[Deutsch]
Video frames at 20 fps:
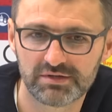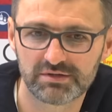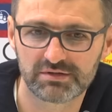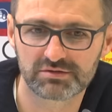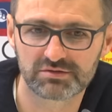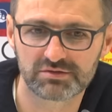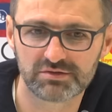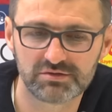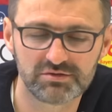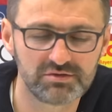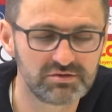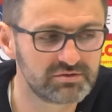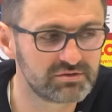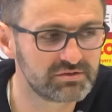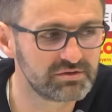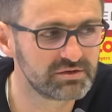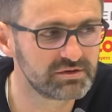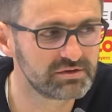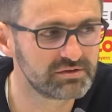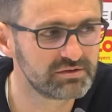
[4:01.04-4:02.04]
Also das
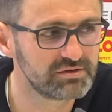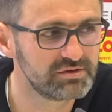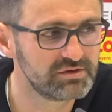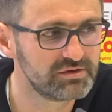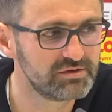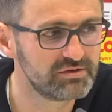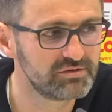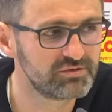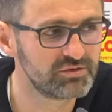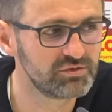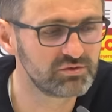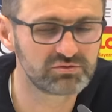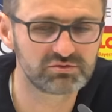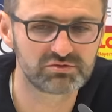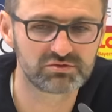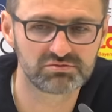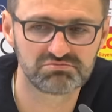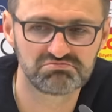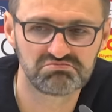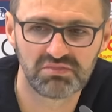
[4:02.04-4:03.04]
ist für
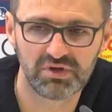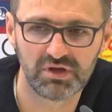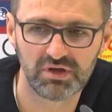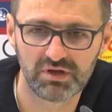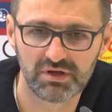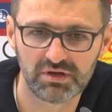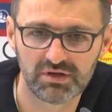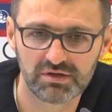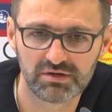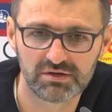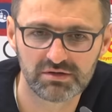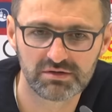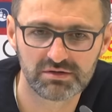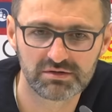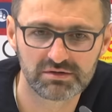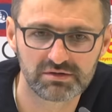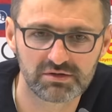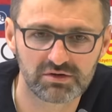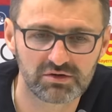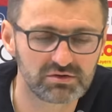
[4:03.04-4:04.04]
uns,
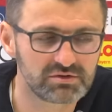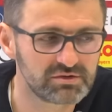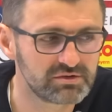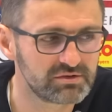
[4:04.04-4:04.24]
ja,